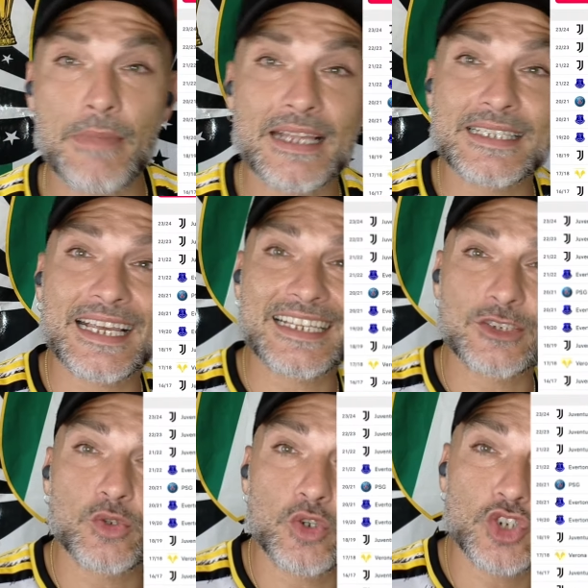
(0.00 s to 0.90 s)
immense che
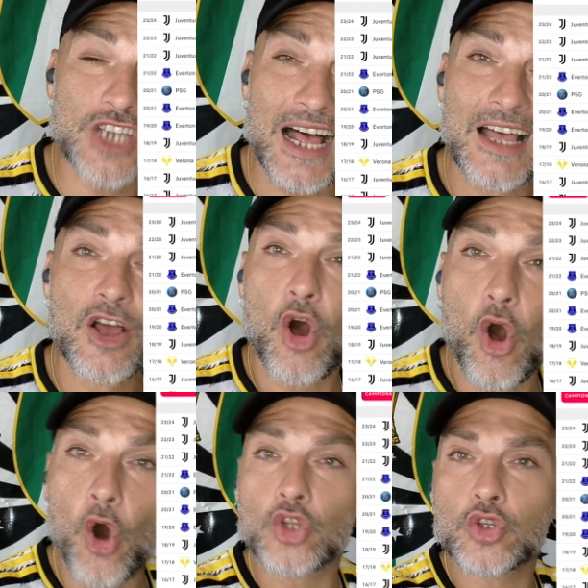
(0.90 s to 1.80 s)
sono già
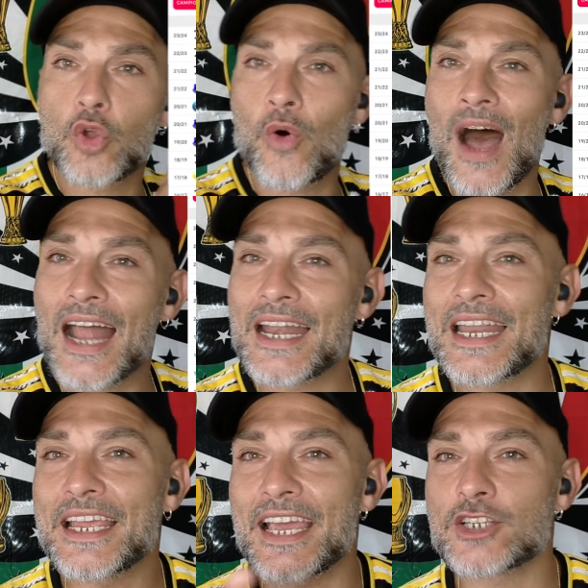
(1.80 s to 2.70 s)
8
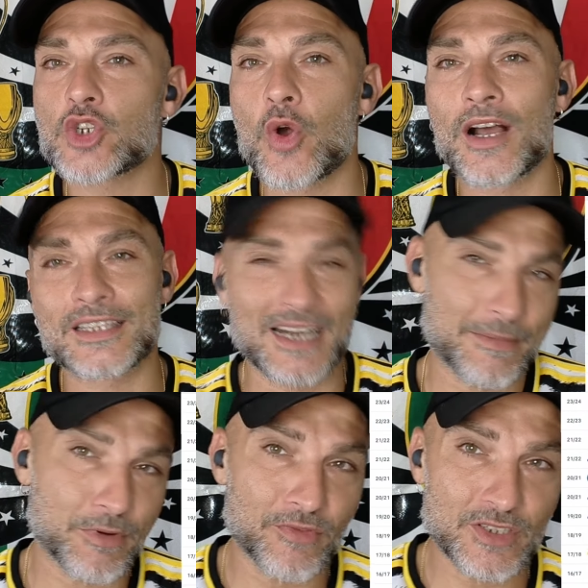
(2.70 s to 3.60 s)
anni che gioca tra
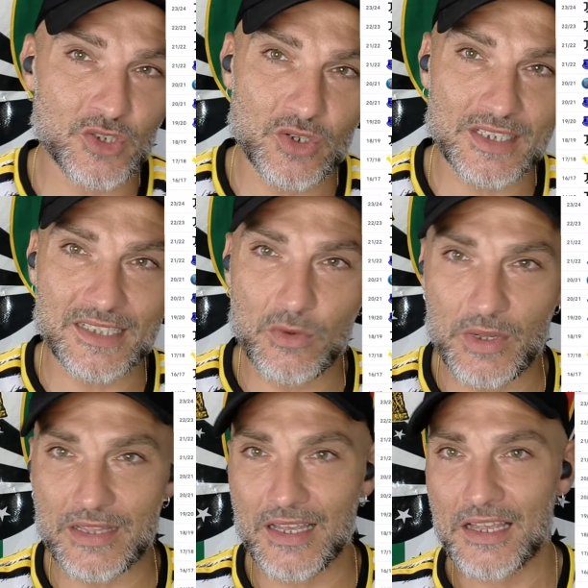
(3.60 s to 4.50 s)
i professionisti
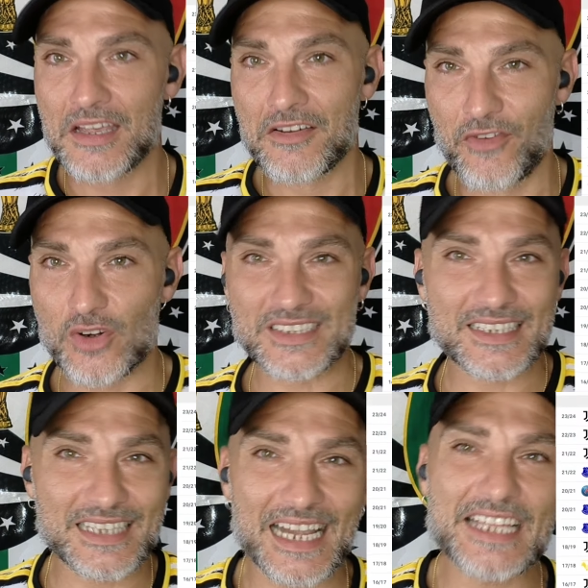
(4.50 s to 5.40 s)
quindi
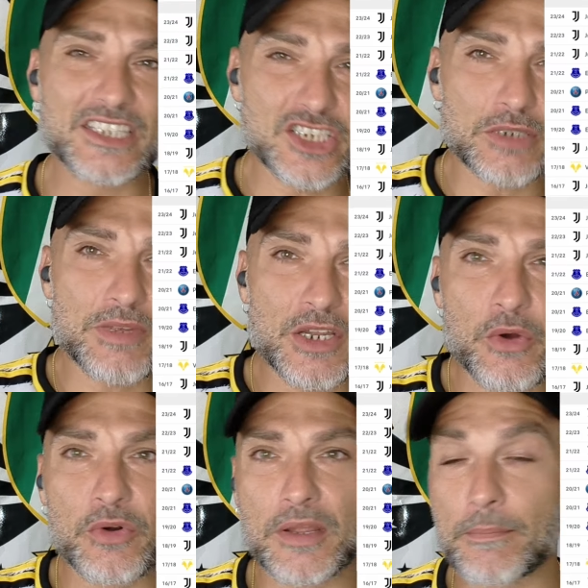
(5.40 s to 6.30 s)
forse 13
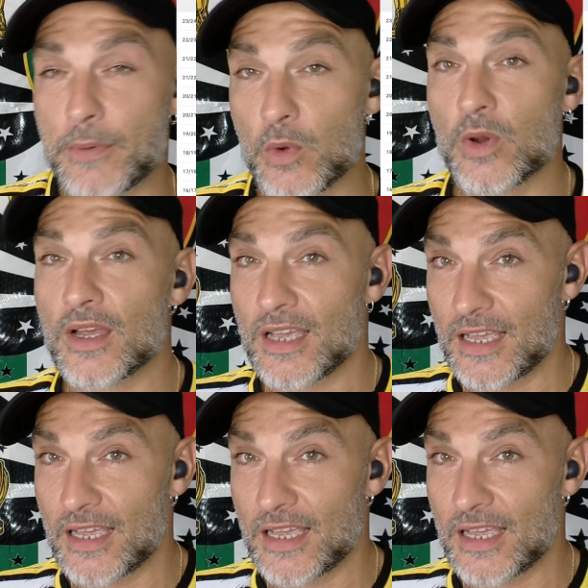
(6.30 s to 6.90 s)
milioni più